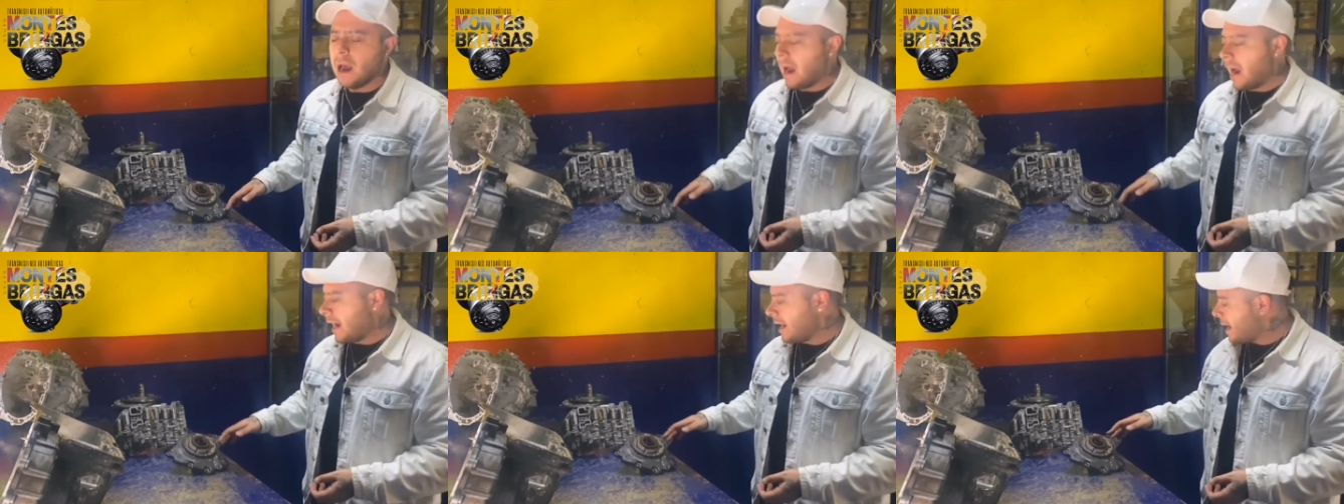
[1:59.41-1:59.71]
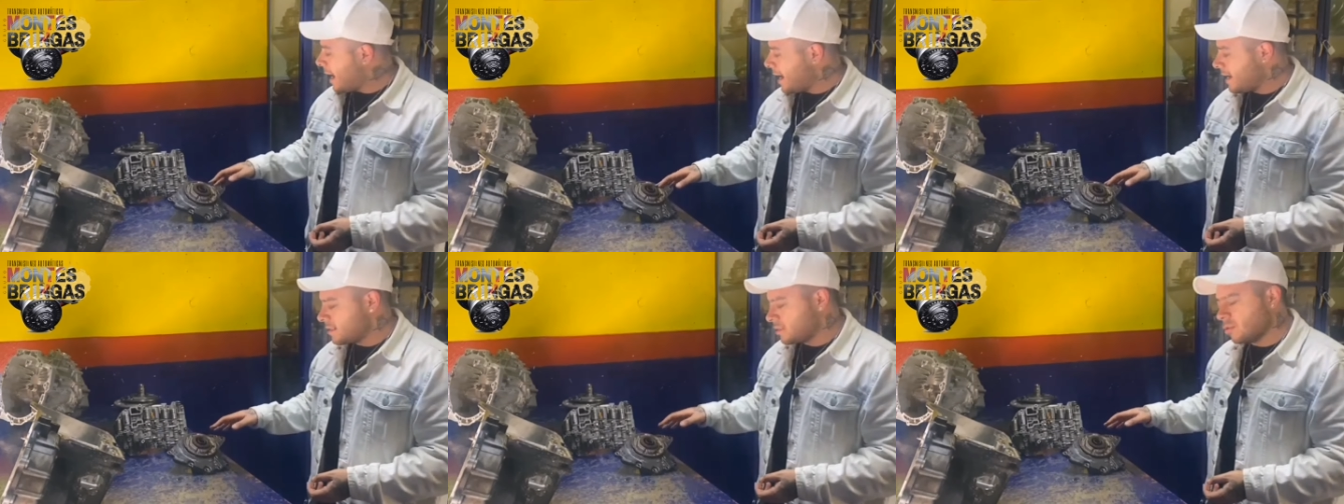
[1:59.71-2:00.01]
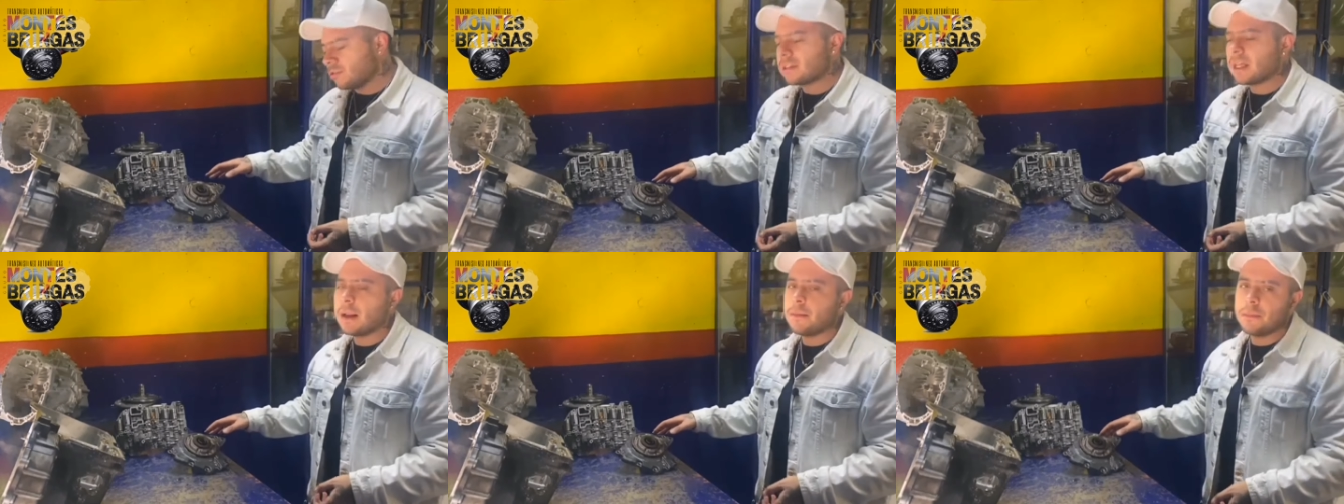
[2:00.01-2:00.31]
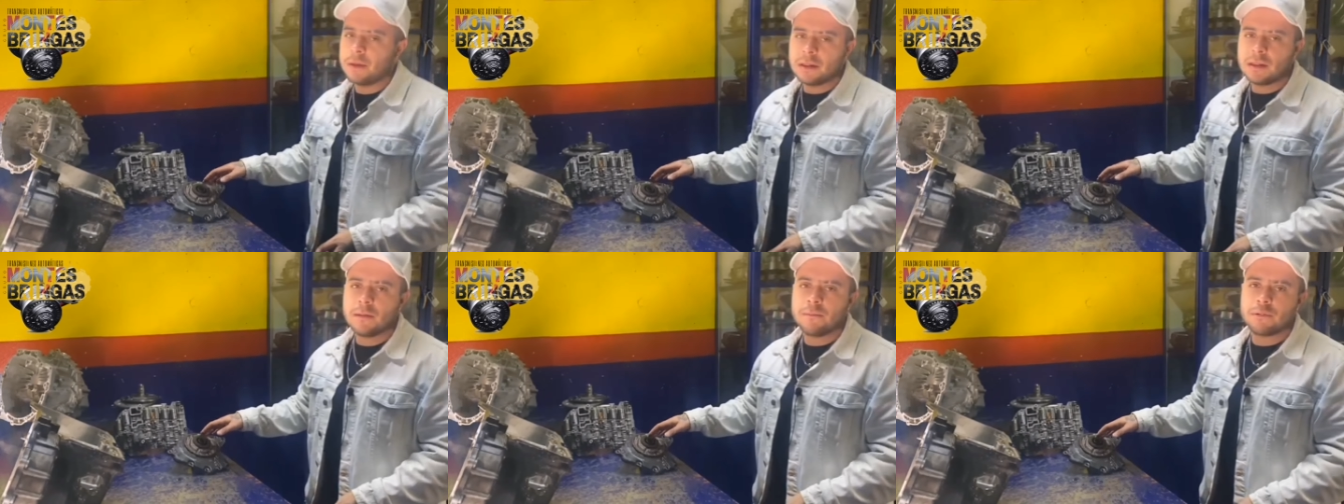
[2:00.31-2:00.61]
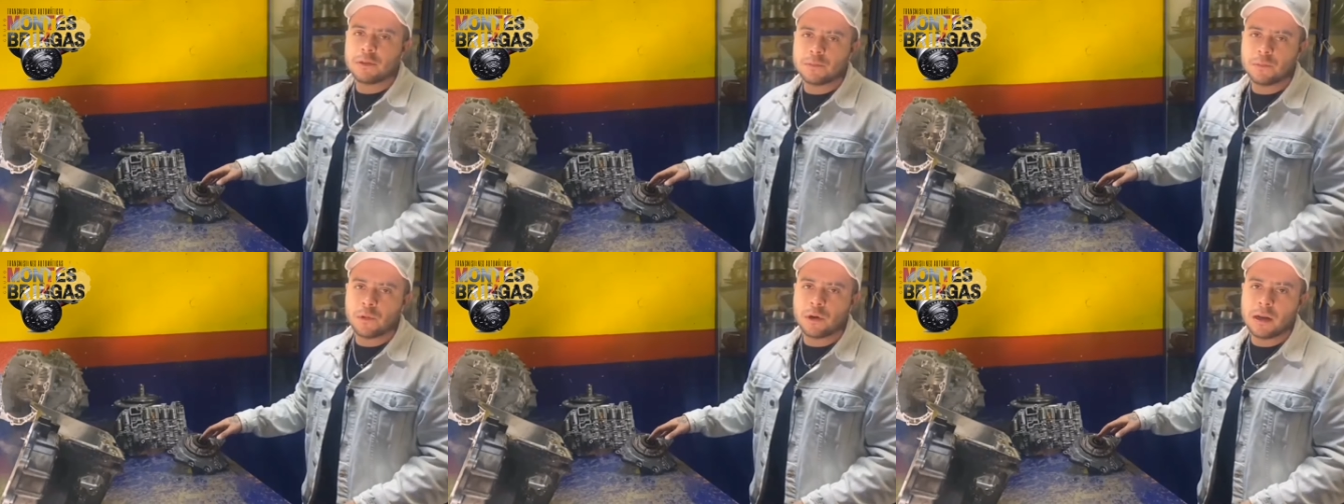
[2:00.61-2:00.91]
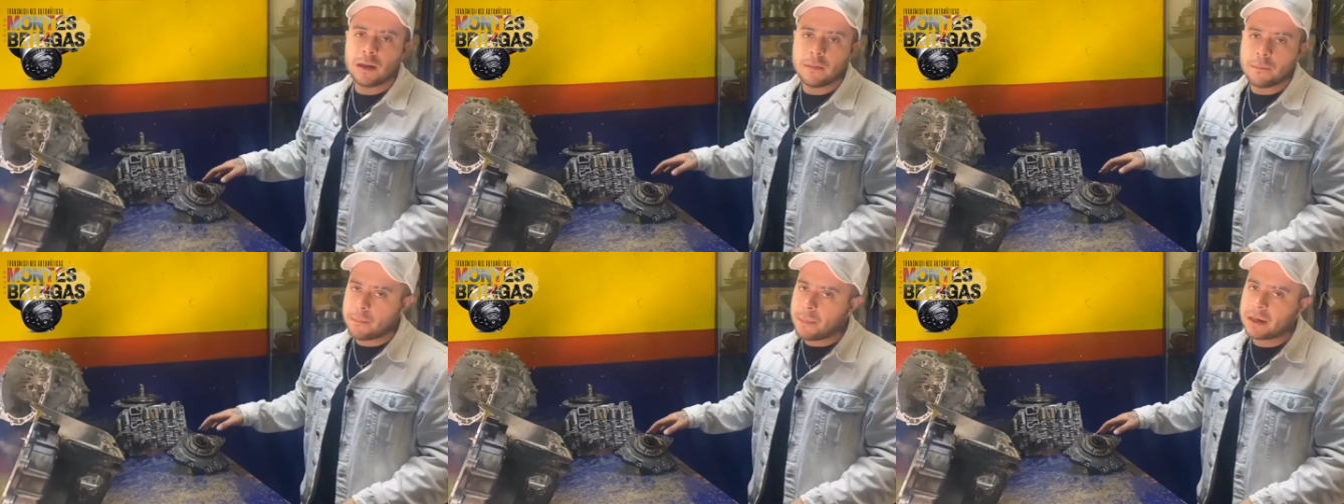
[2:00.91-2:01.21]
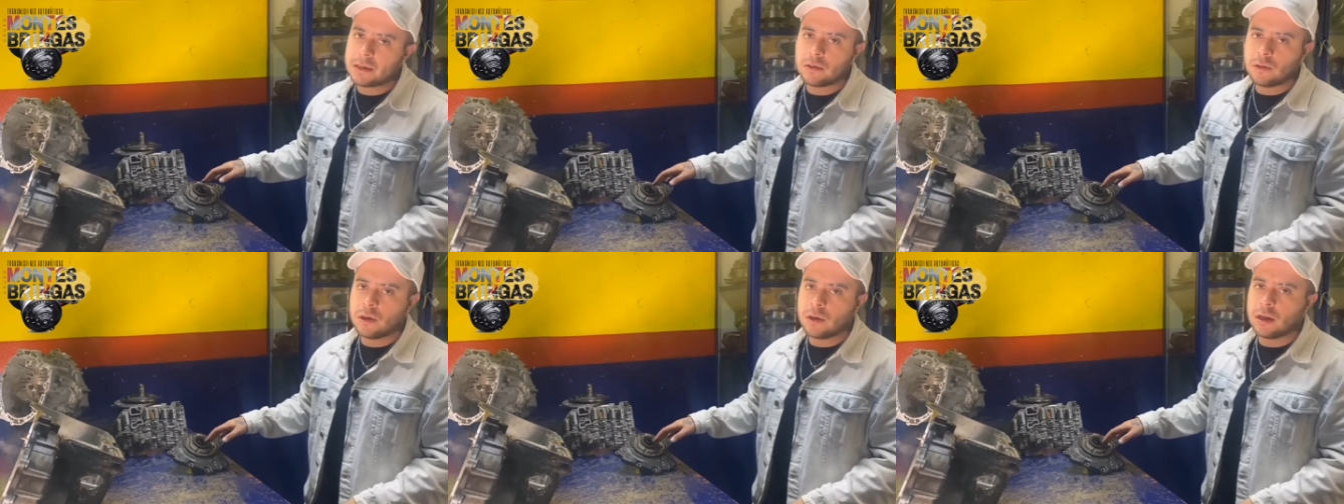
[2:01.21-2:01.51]
Acá es totalmente pues por el
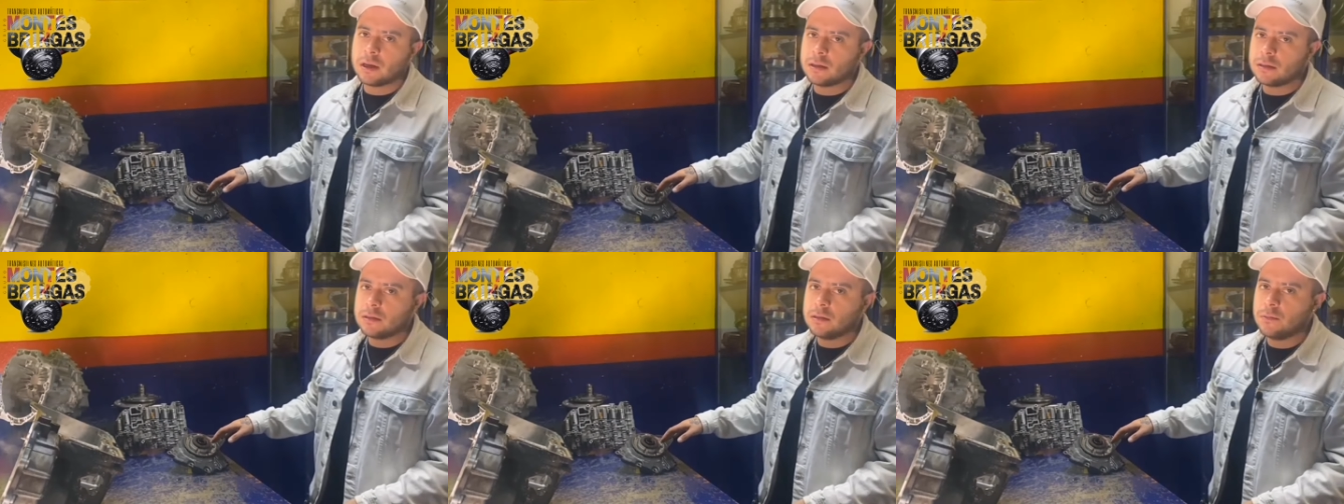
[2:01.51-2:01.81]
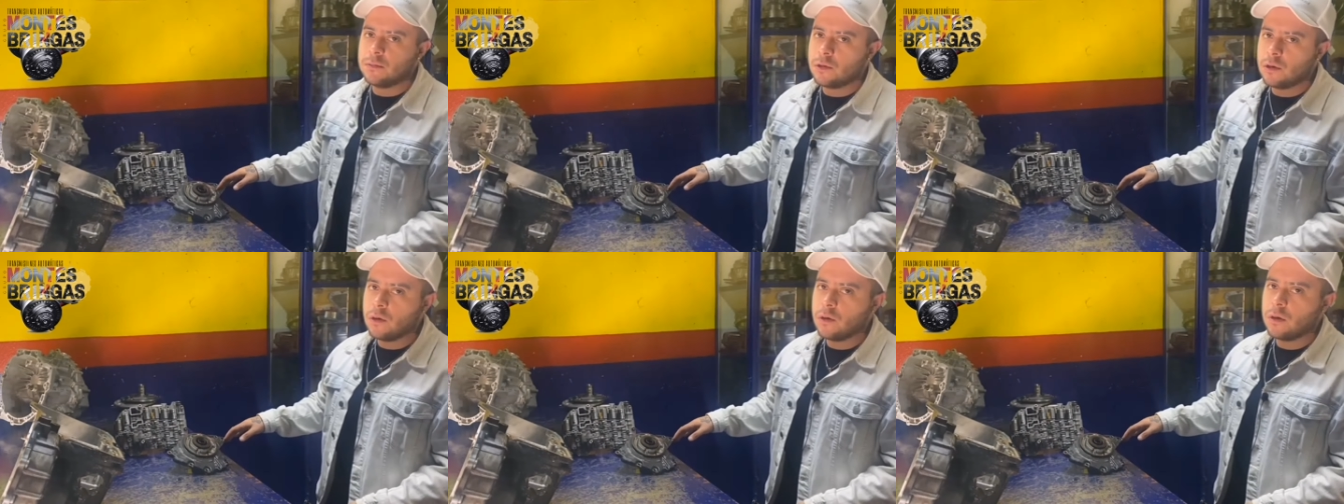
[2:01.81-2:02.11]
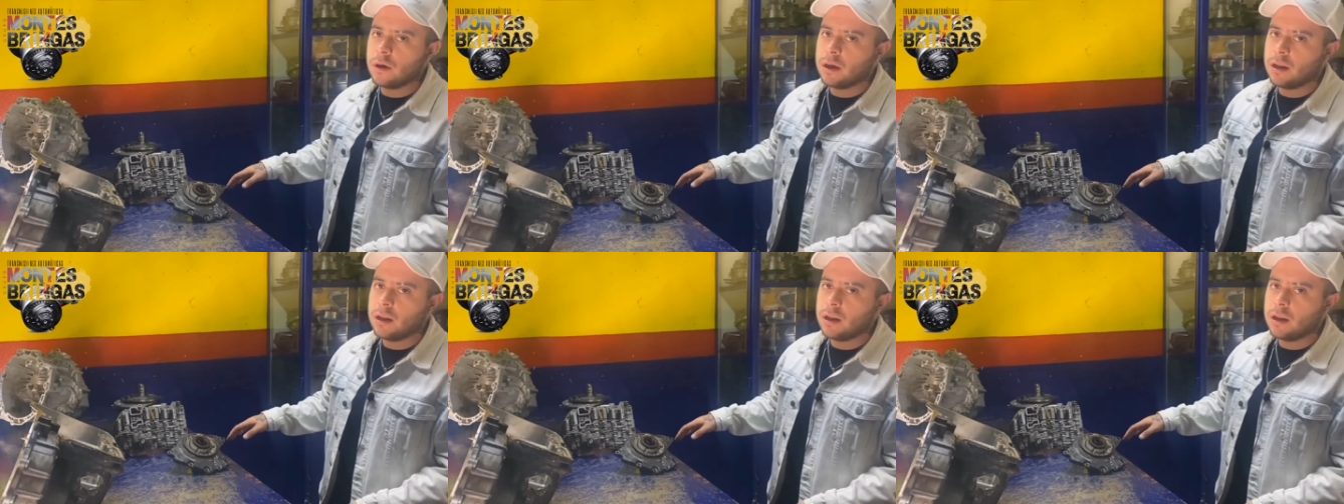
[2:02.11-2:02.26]
impacto que recibió